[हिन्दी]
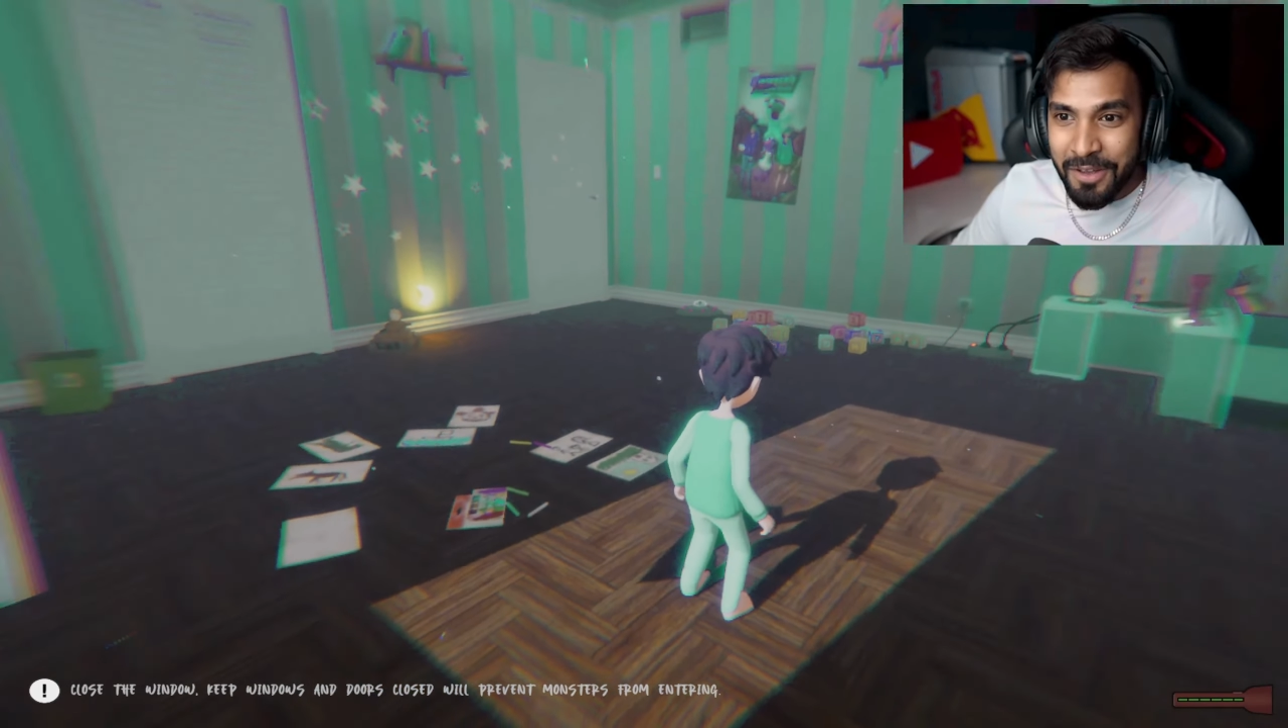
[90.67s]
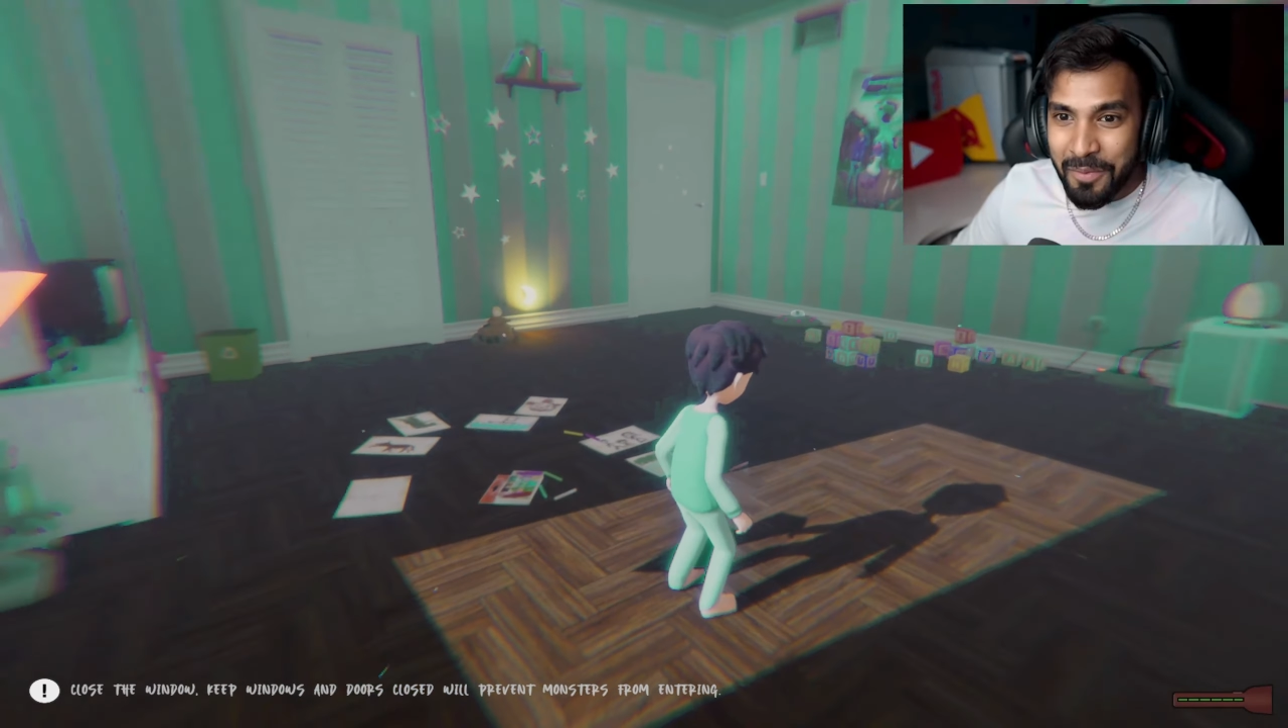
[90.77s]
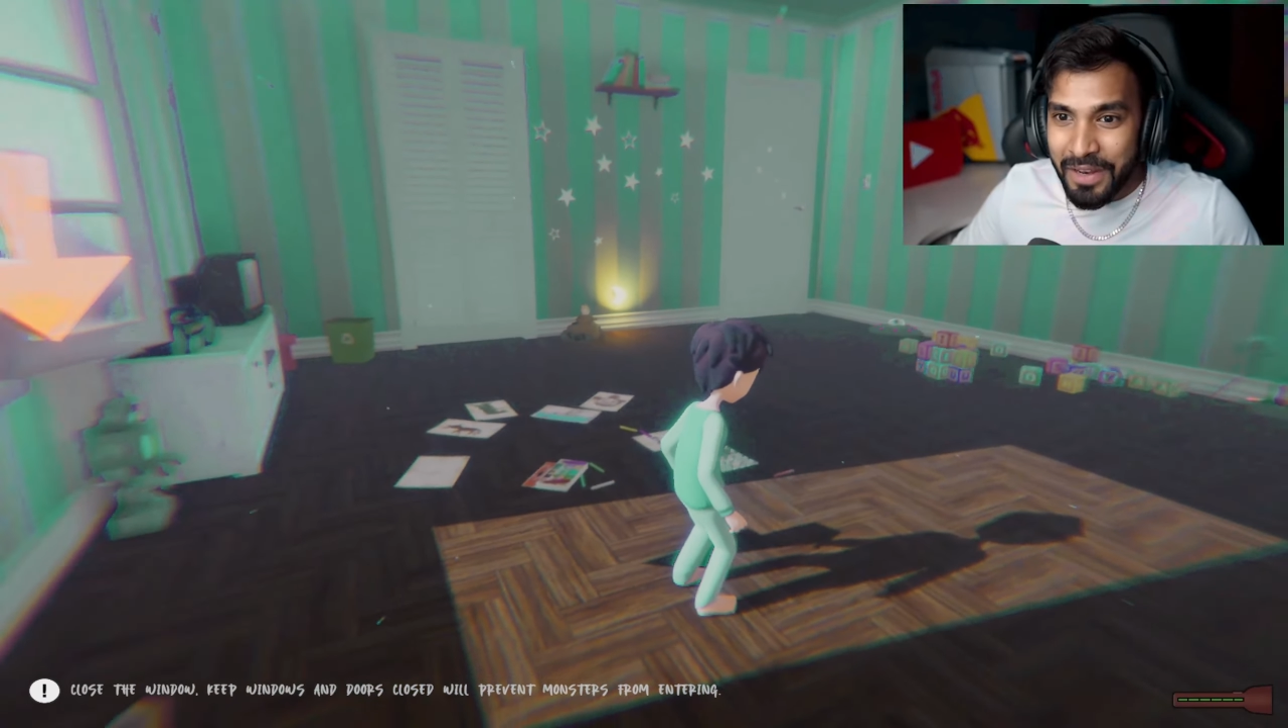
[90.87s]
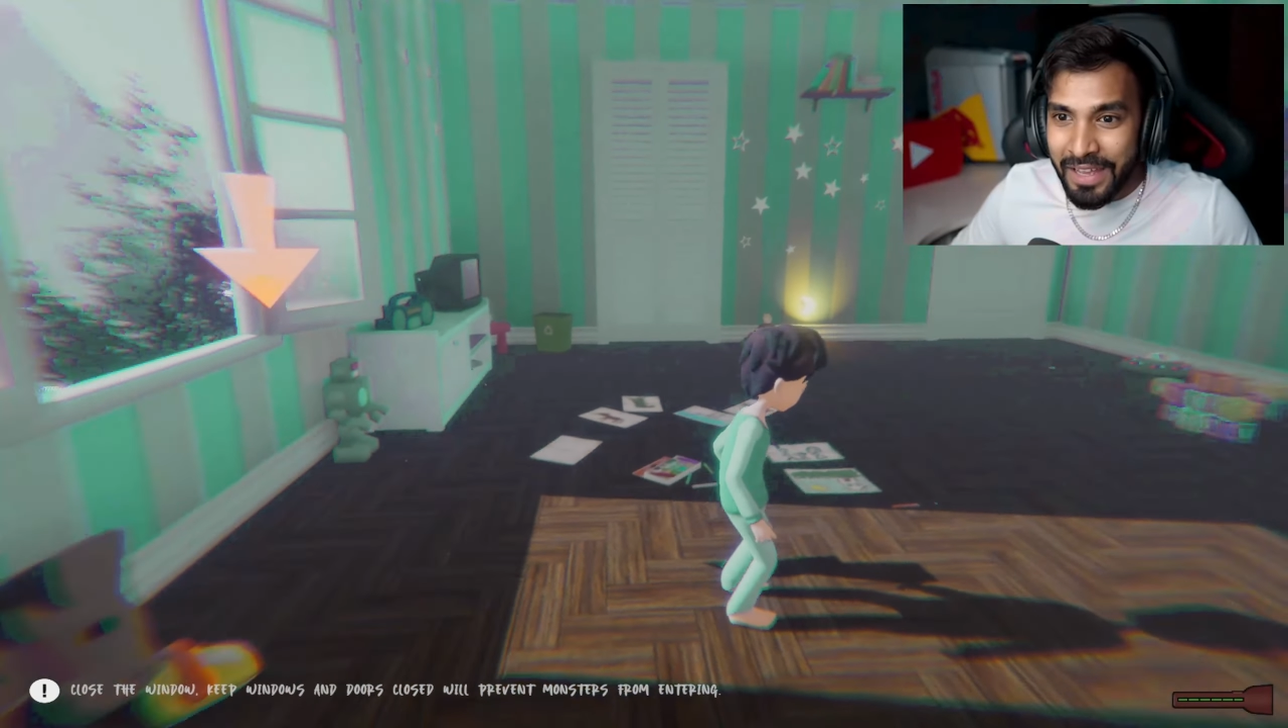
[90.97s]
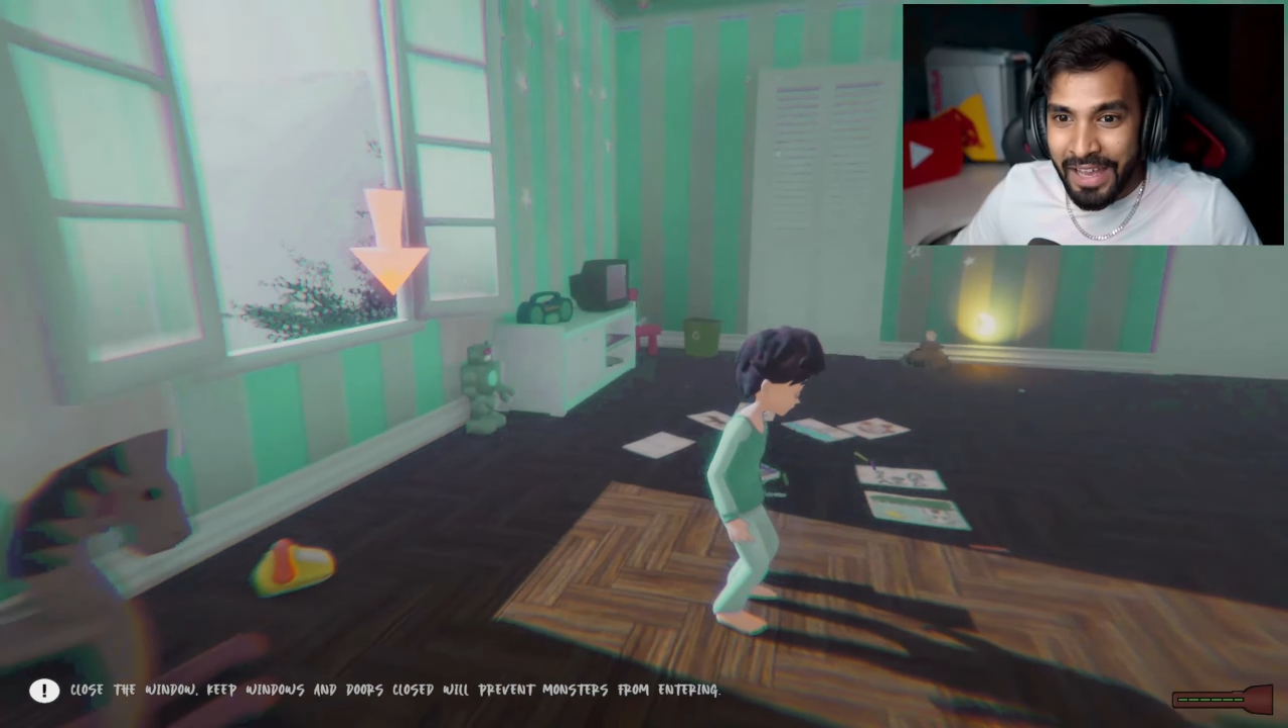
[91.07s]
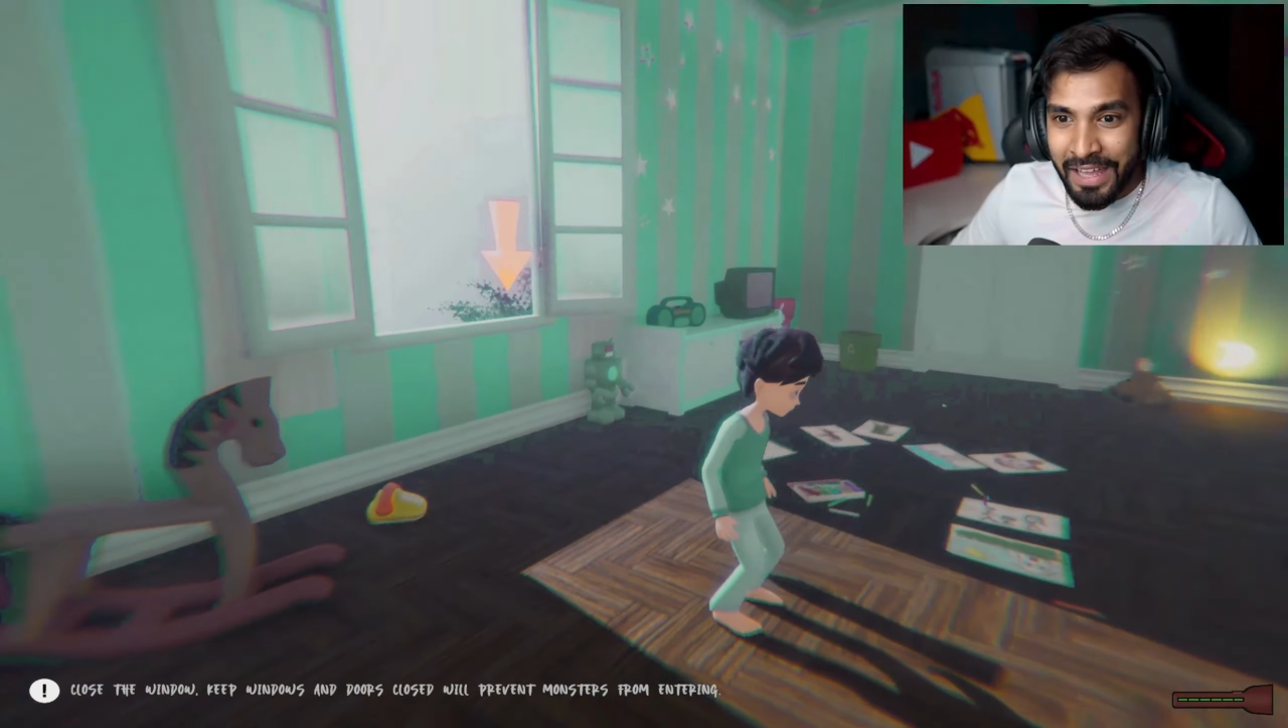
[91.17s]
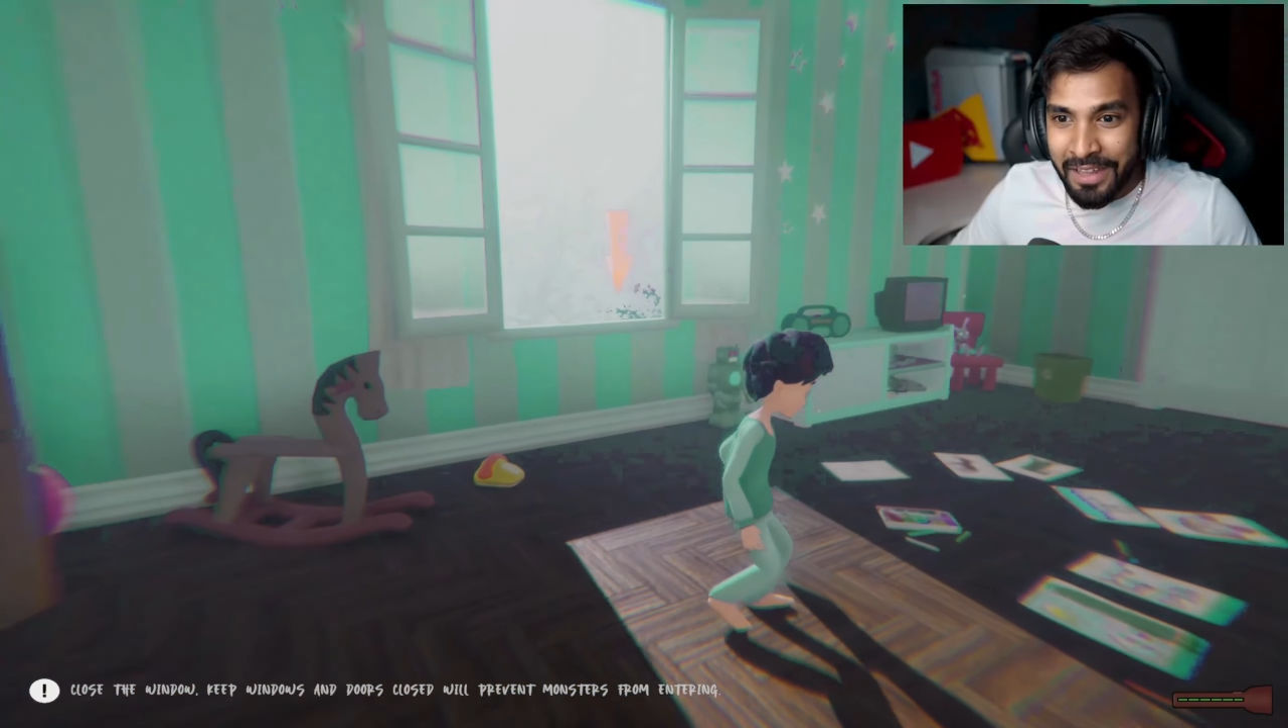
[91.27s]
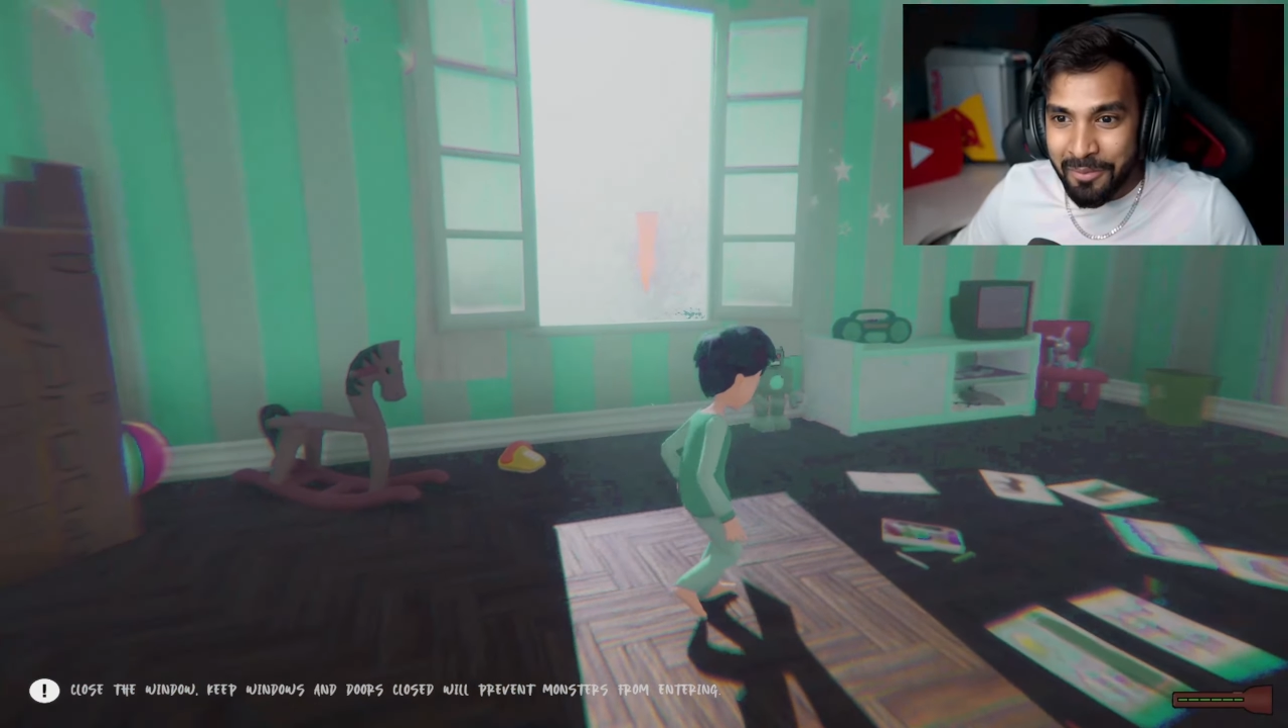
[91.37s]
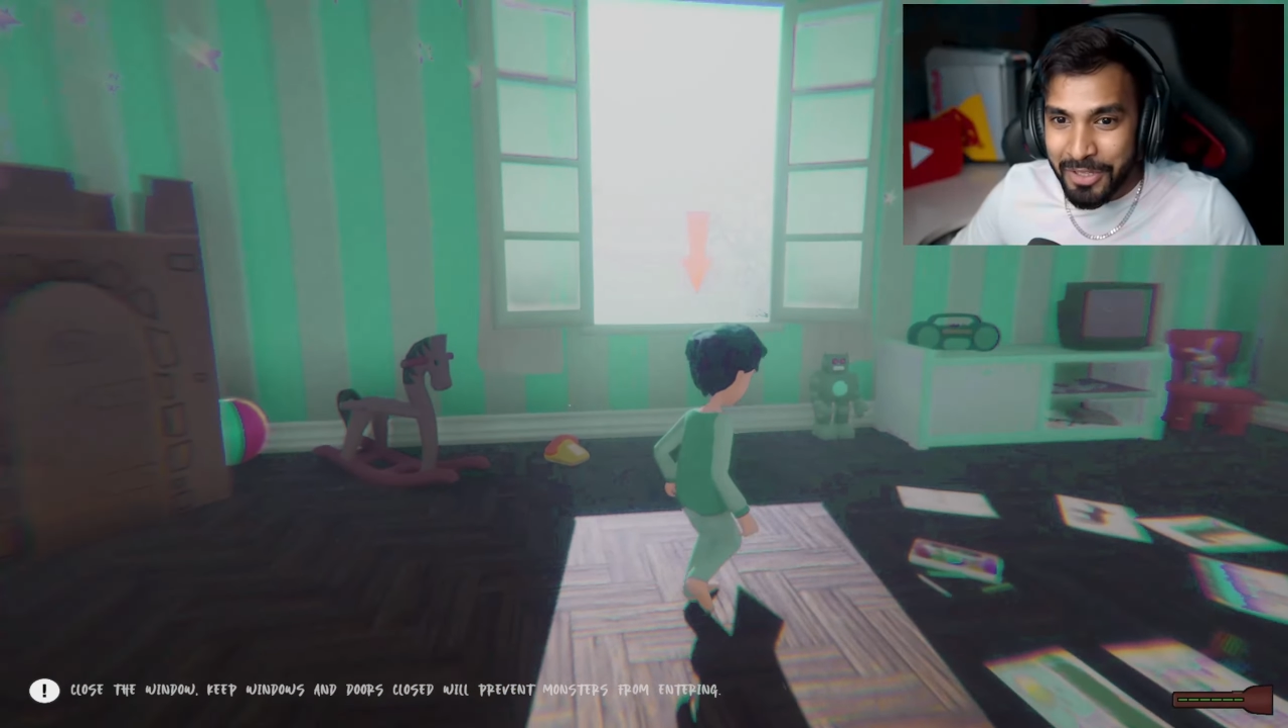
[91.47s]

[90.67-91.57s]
कमरा है यार एक